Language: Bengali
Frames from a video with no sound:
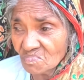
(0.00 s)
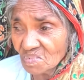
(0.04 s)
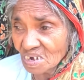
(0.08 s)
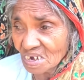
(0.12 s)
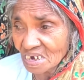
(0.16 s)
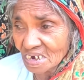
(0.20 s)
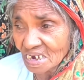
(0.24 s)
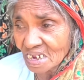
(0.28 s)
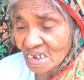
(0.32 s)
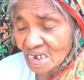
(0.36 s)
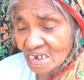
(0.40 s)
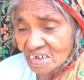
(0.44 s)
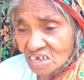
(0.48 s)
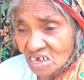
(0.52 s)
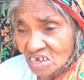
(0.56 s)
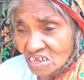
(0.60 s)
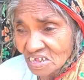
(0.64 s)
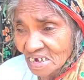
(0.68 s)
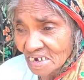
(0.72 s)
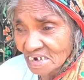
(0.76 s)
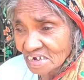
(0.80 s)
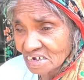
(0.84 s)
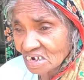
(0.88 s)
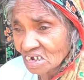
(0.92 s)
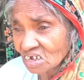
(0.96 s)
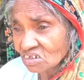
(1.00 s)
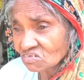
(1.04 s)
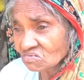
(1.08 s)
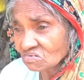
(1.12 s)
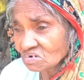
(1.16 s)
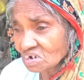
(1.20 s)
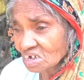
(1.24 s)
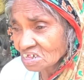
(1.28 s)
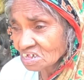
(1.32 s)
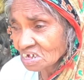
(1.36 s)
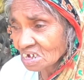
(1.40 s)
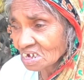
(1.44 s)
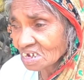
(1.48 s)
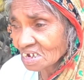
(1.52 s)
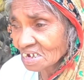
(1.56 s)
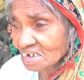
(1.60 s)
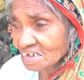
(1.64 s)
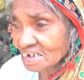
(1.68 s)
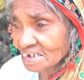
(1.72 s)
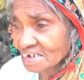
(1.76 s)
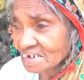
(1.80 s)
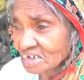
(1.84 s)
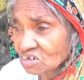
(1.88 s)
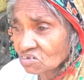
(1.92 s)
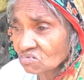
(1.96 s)
মেয়ে গেল আছে চারটি দুটা ছেলে
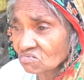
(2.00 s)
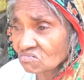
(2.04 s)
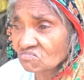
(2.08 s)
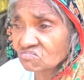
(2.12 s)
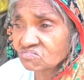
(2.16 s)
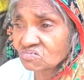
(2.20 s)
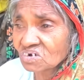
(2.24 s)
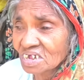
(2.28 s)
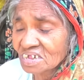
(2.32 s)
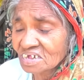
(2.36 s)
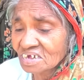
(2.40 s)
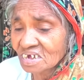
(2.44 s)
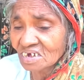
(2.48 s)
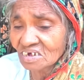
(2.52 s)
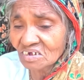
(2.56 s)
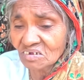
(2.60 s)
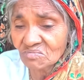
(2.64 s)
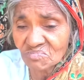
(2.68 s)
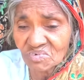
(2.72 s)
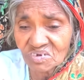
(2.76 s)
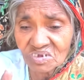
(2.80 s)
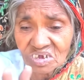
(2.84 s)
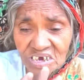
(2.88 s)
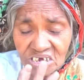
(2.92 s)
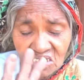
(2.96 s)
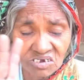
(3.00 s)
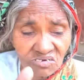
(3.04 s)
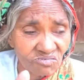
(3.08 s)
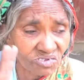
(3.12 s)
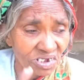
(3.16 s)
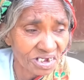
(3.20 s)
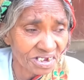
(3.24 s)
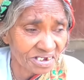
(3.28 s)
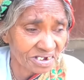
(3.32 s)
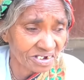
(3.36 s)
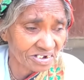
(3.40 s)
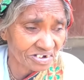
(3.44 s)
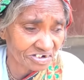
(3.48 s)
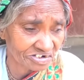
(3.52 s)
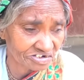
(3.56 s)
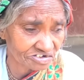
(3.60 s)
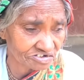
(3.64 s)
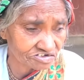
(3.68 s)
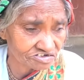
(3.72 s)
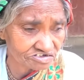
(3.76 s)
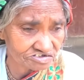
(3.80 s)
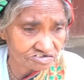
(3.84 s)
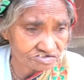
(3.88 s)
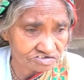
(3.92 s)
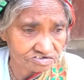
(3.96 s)
আছে দুটা ছেলের মধ্যে কেউ দেয় না
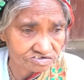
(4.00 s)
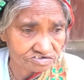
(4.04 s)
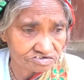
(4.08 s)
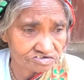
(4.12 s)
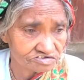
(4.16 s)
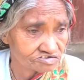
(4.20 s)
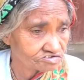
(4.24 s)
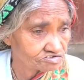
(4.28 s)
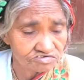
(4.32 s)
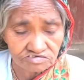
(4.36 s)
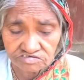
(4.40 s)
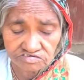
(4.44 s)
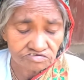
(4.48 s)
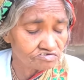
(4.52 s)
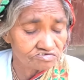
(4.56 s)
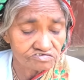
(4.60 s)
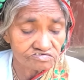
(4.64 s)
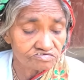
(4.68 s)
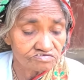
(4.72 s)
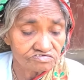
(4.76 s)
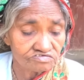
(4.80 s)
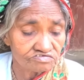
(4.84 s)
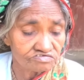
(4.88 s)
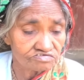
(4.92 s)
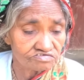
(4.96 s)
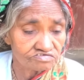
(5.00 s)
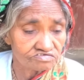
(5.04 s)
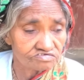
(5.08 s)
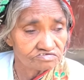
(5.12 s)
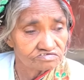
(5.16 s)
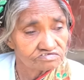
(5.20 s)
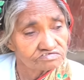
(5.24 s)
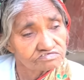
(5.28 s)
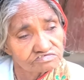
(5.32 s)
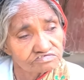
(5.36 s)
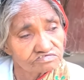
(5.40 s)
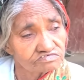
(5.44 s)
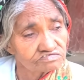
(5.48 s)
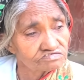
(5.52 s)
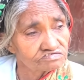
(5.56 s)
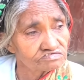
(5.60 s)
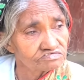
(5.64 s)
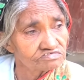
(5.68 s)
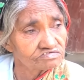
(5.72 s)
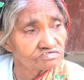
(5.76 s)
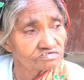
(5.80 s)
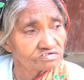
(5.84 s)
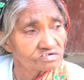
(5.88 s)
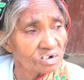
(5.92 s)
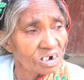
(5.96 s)
কেউ দেখে না দুটো ছেলে আলাদা
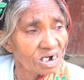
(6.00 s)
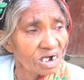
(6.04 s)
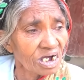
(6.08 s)
আলাদা